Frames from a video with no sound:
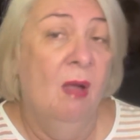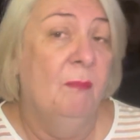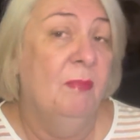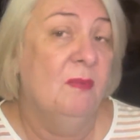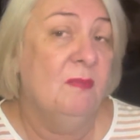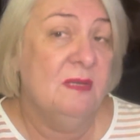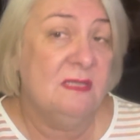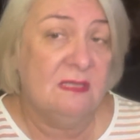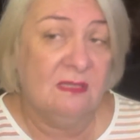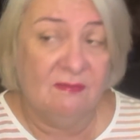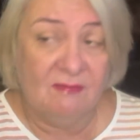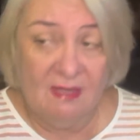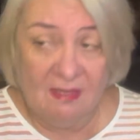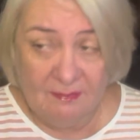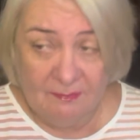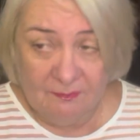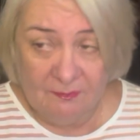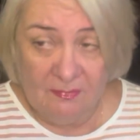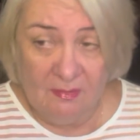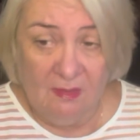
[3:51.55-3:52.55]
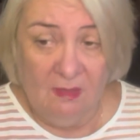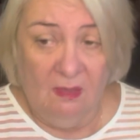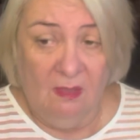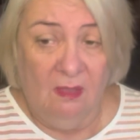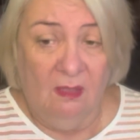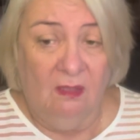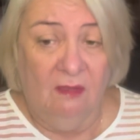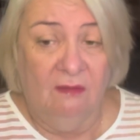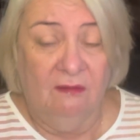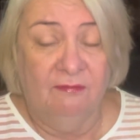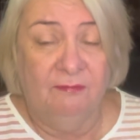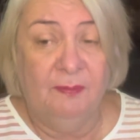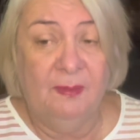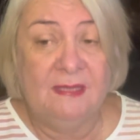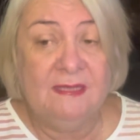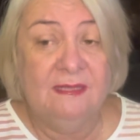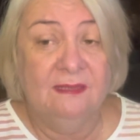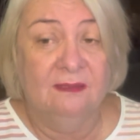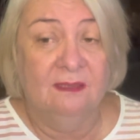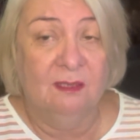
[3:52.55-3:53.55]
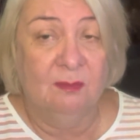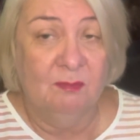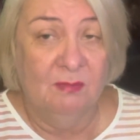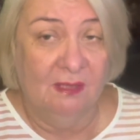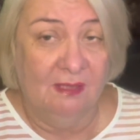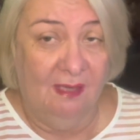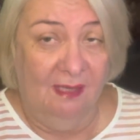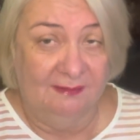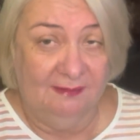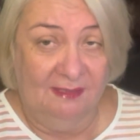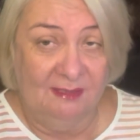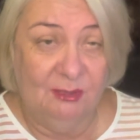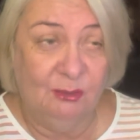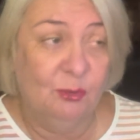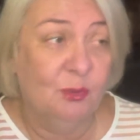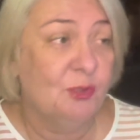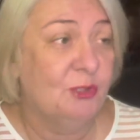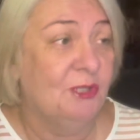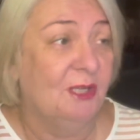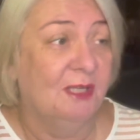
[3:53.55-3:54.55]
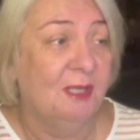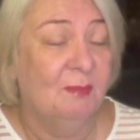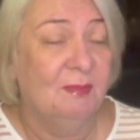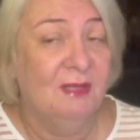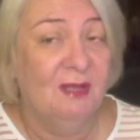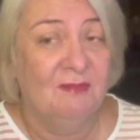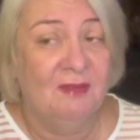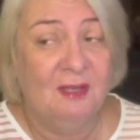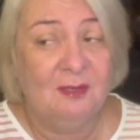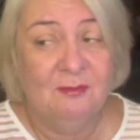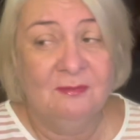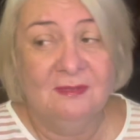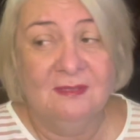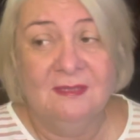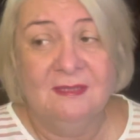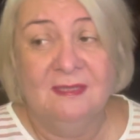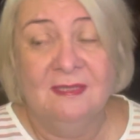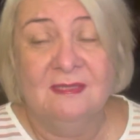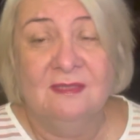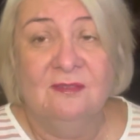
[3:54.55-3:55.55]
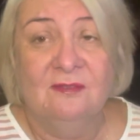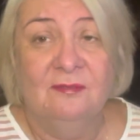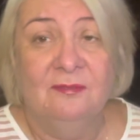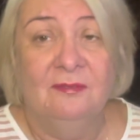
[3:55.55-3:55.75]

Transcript: По Москве в пределах МКАД, они тоже так обговаривают, интересно,